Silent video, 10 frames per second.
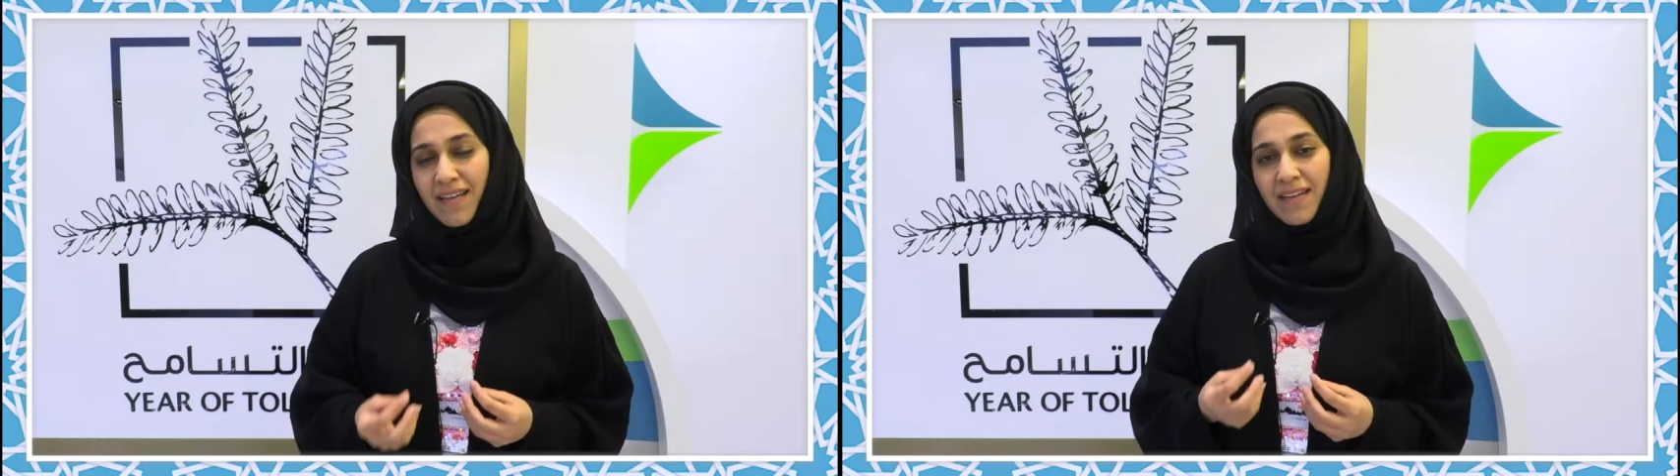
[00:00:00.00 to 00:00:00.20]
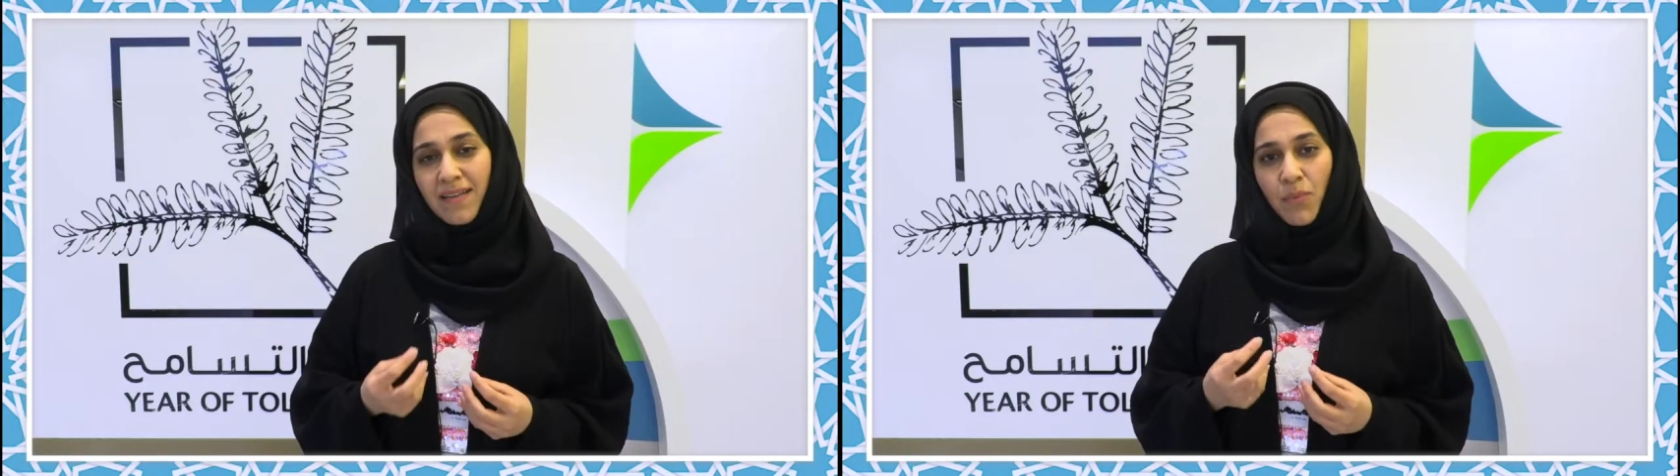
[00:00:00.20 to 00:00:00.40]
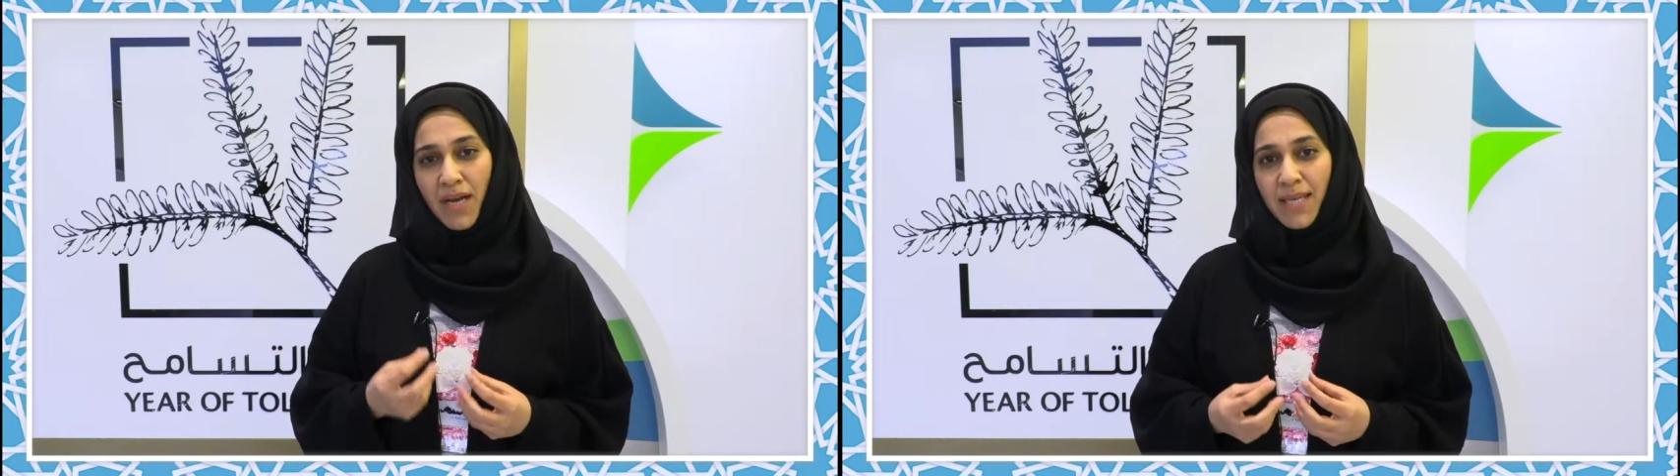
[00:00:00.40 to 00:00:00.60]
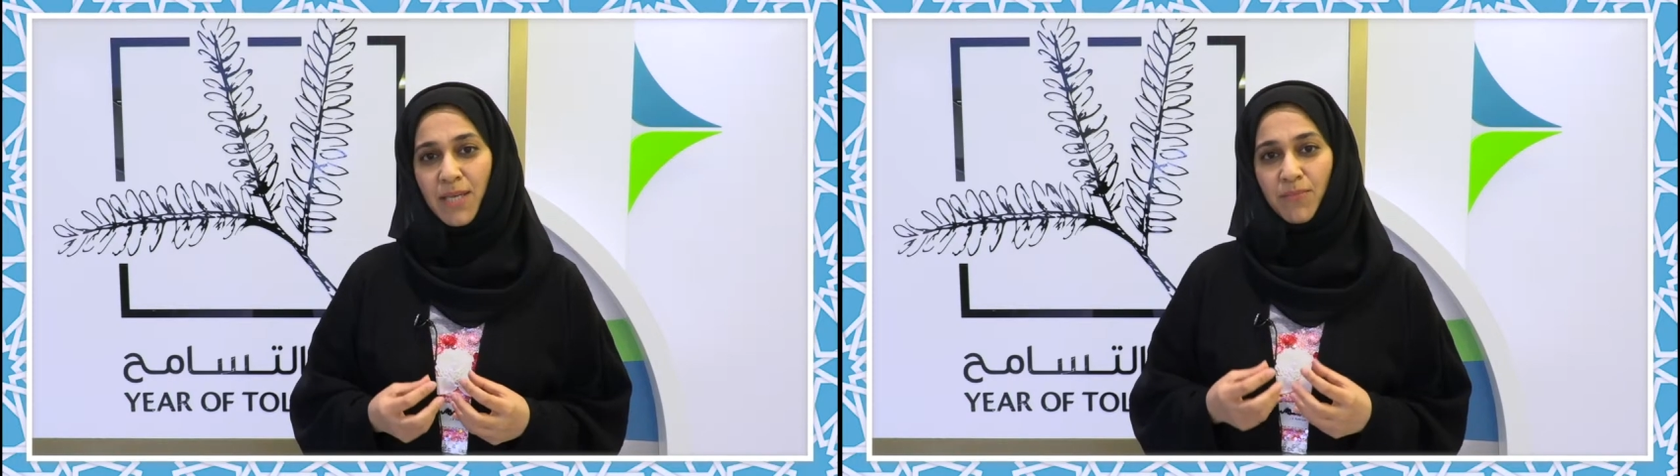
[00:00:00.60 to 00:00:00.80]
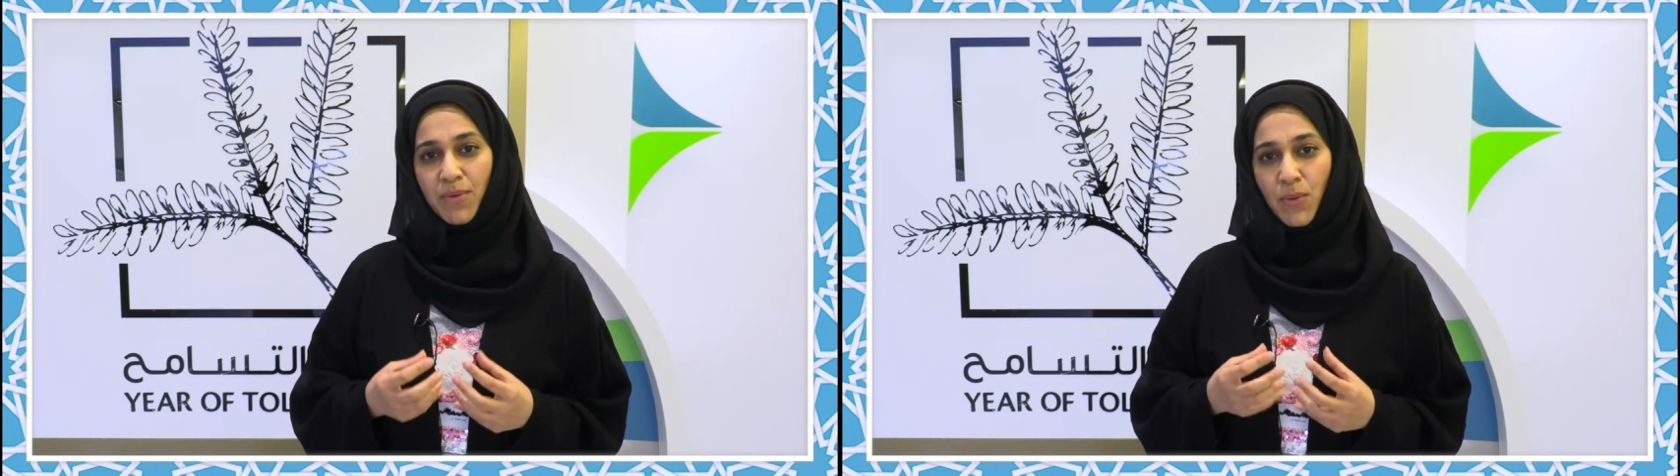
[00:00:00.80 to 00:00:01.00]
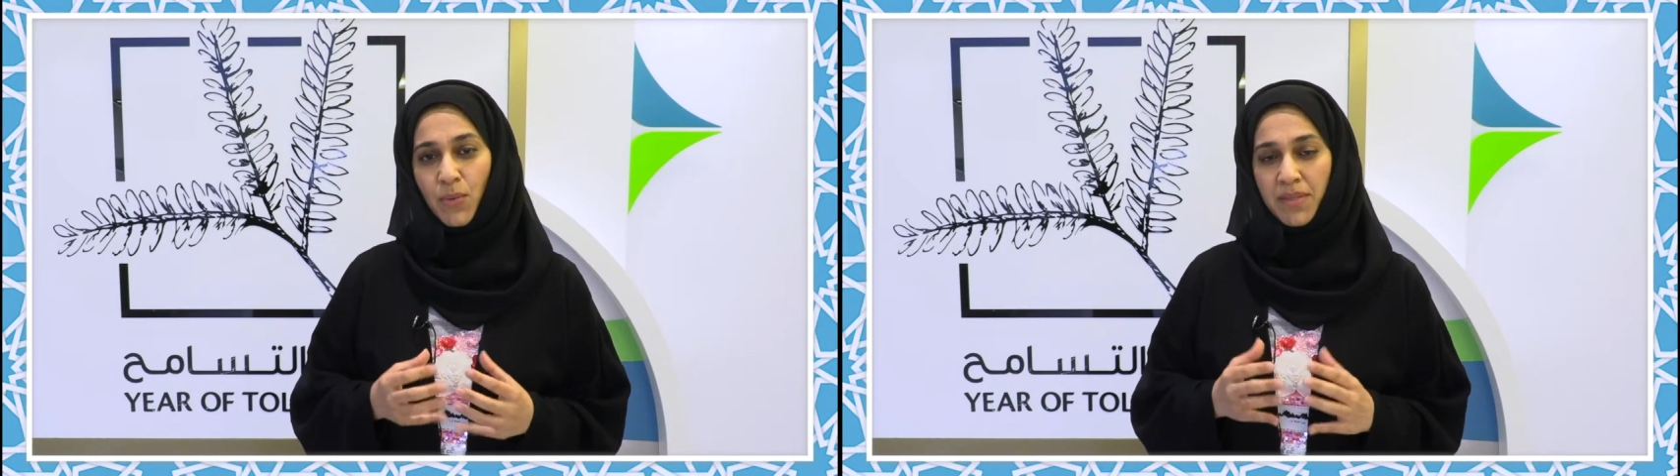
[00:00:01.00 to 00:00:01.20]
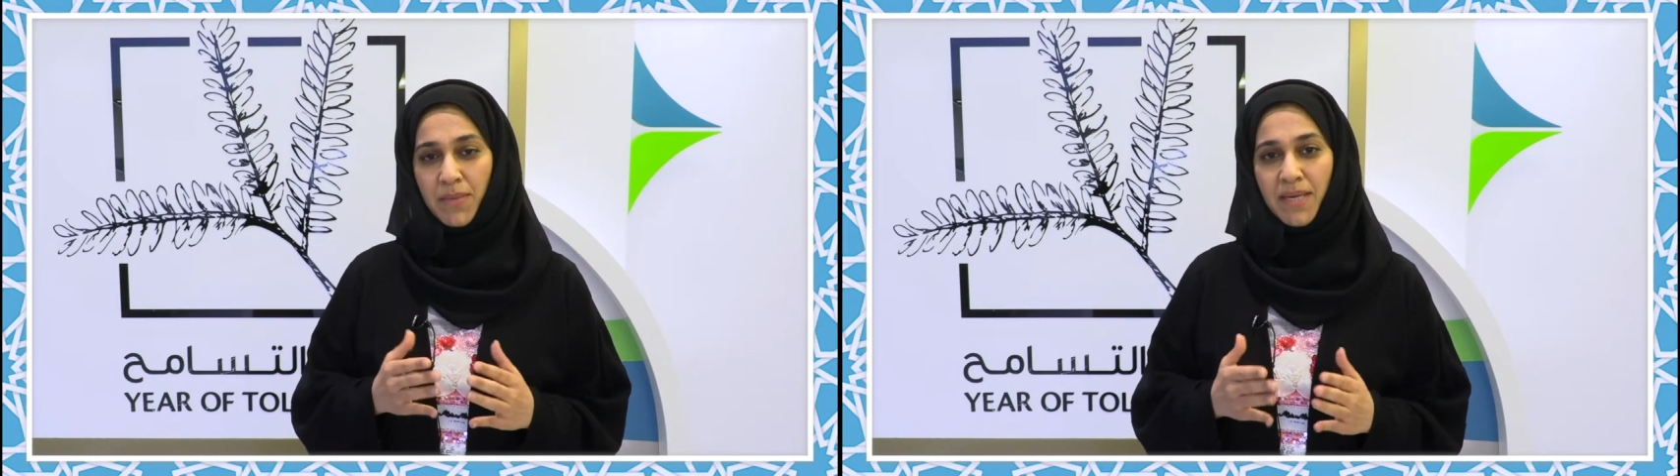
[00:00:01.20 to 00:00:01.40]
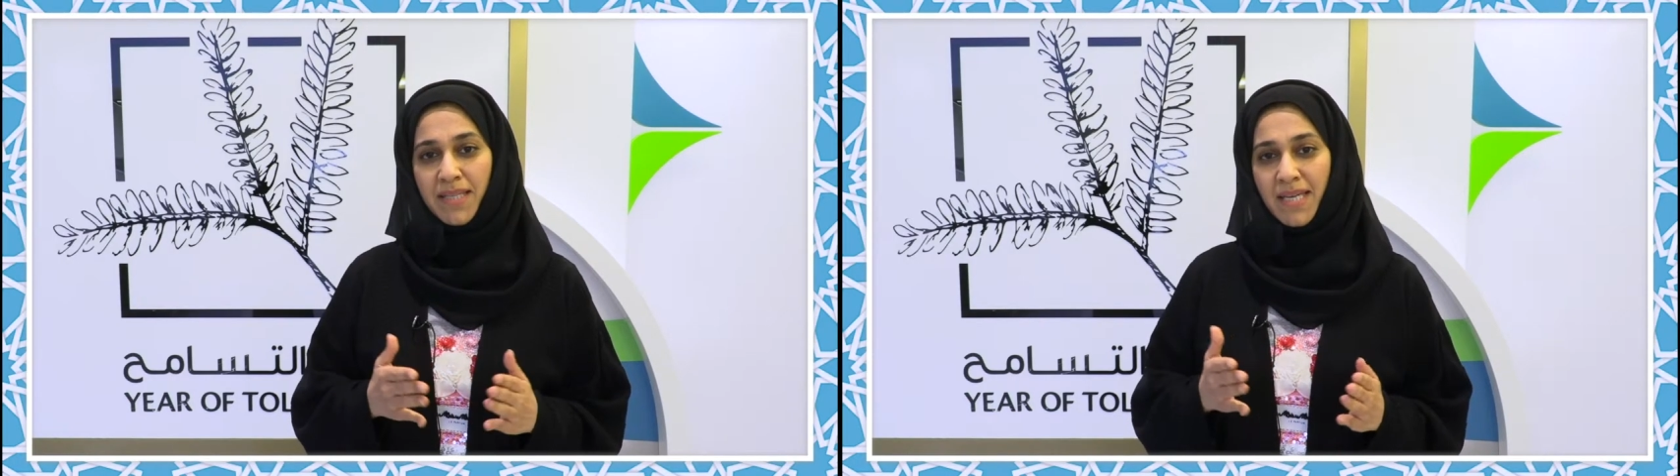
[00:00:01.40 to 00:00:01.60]
المخيم بيكون
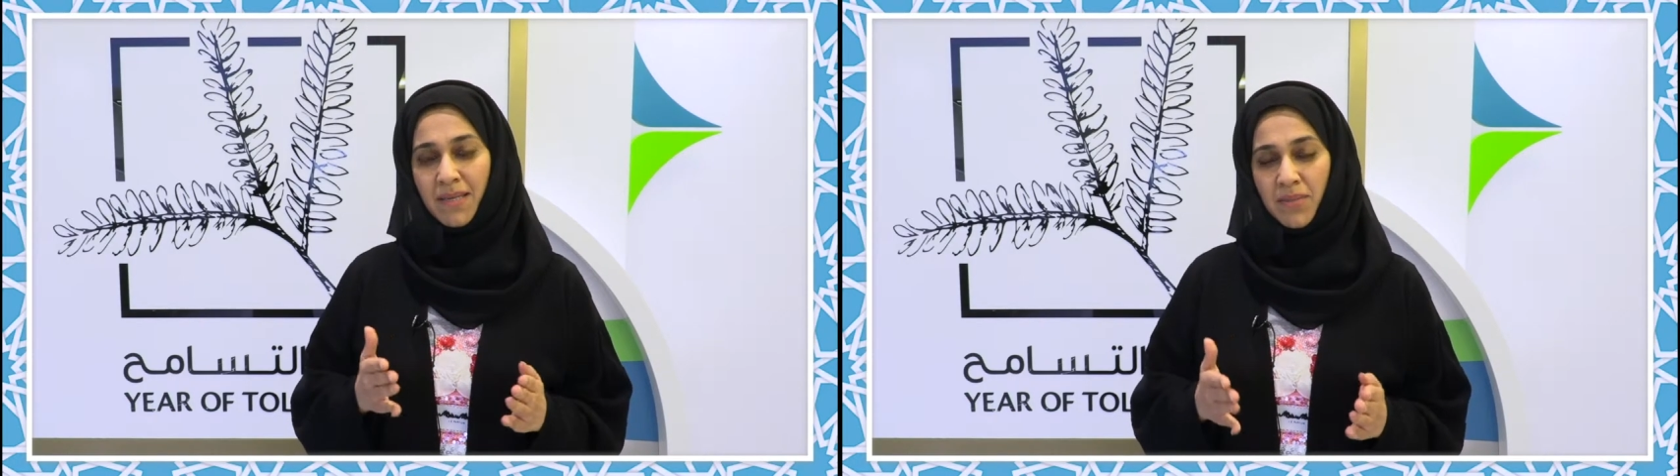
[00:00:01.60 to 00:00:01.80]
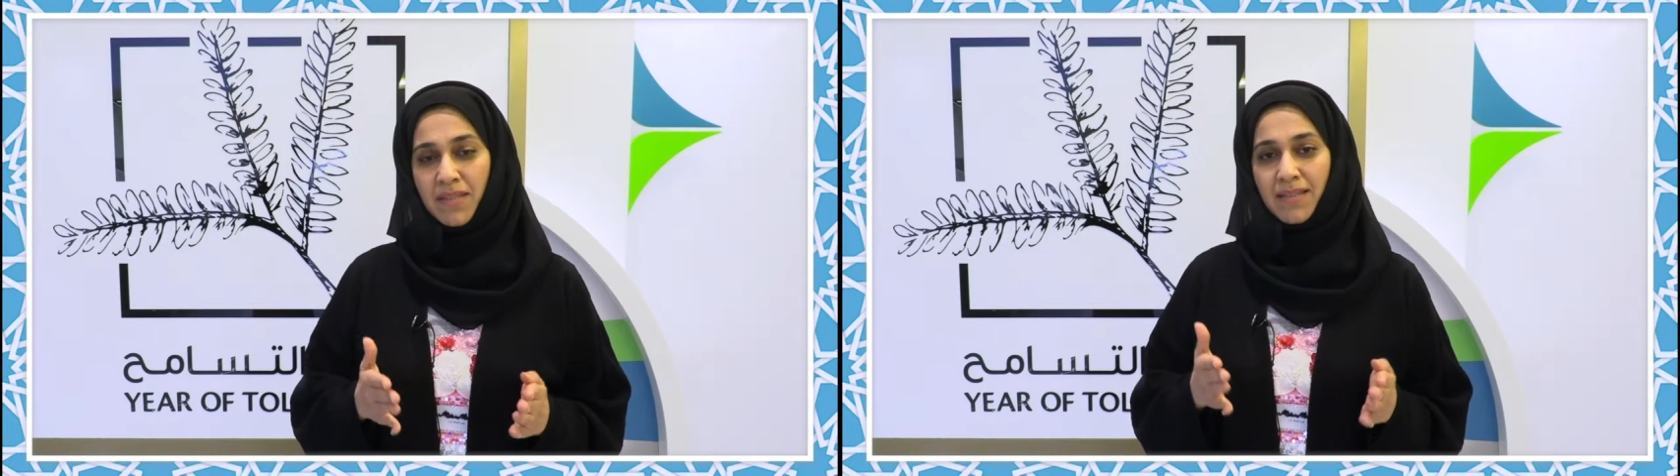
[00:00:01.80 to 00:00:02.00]
طبعا على مدة